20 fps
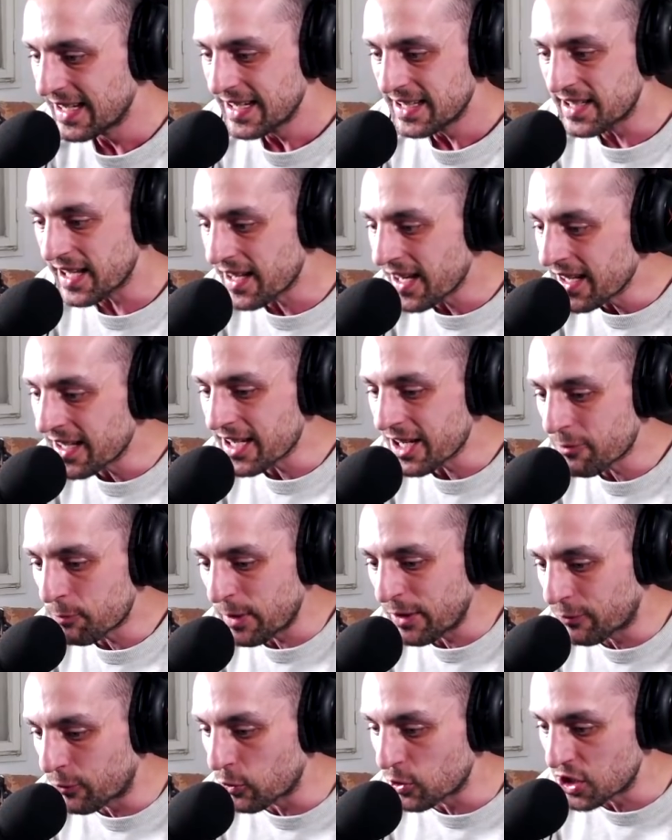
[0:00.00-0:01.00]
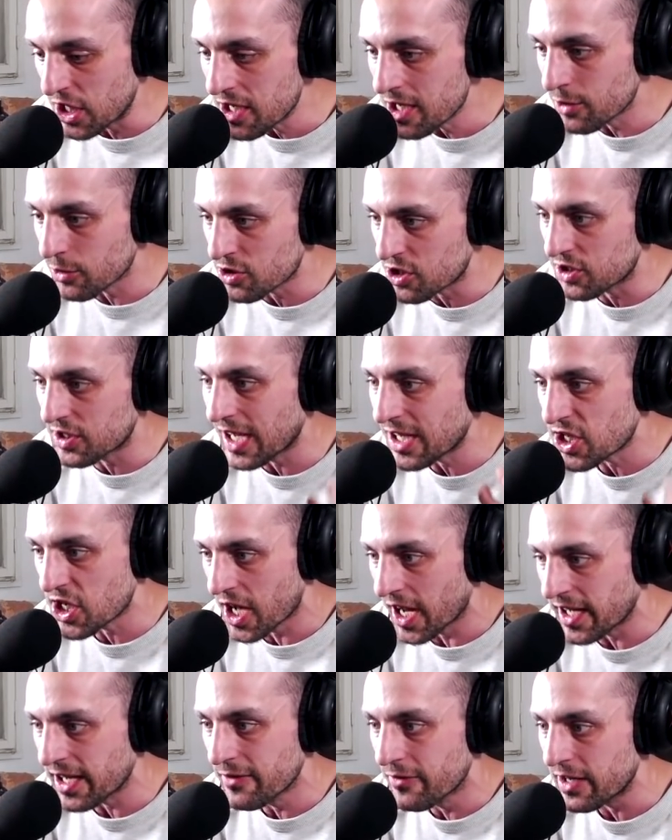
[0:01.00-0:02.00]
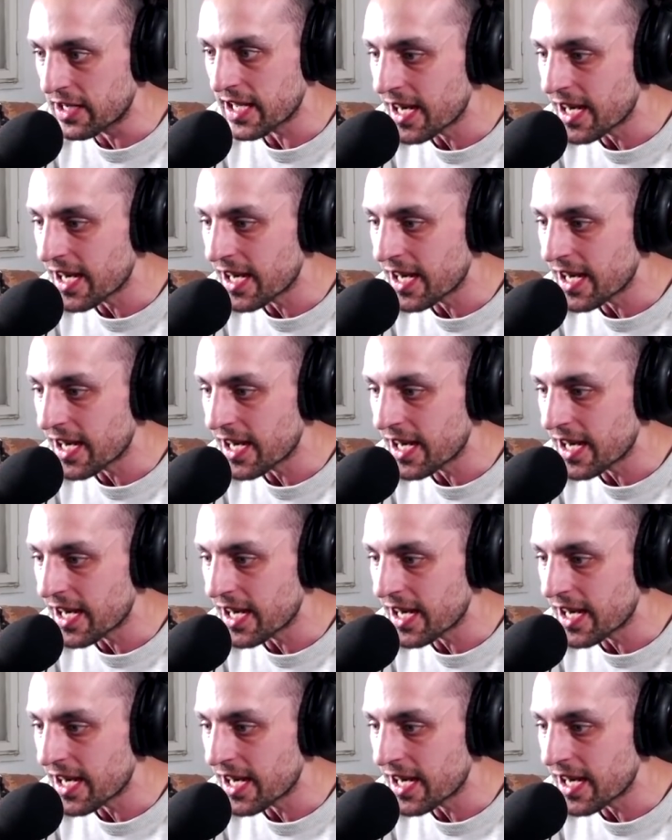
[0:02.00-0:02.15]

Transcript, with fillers: Я реально, я в предвкушении точно так же, как и вы.